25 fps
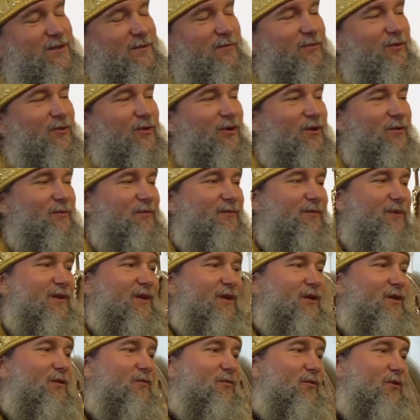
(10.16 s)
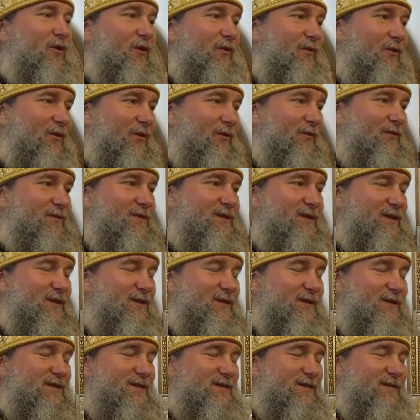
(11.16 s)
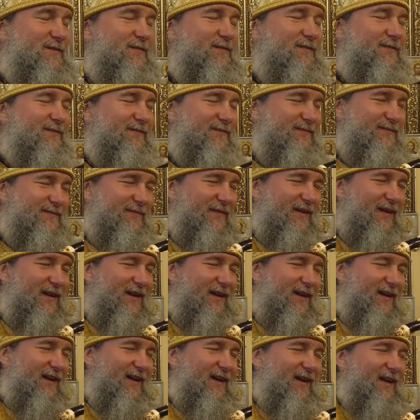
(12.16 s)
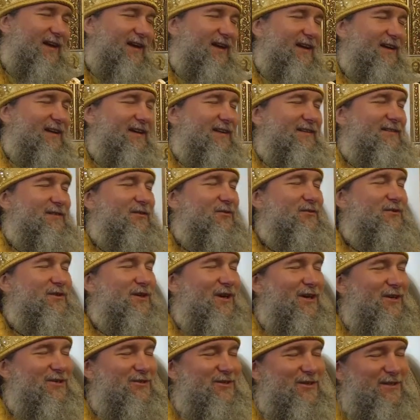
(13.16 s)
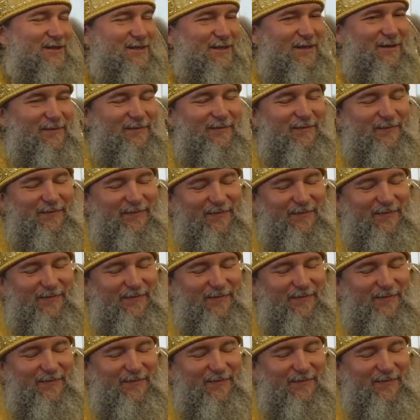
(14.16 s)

теплом и любовью всех здесь трудящихся.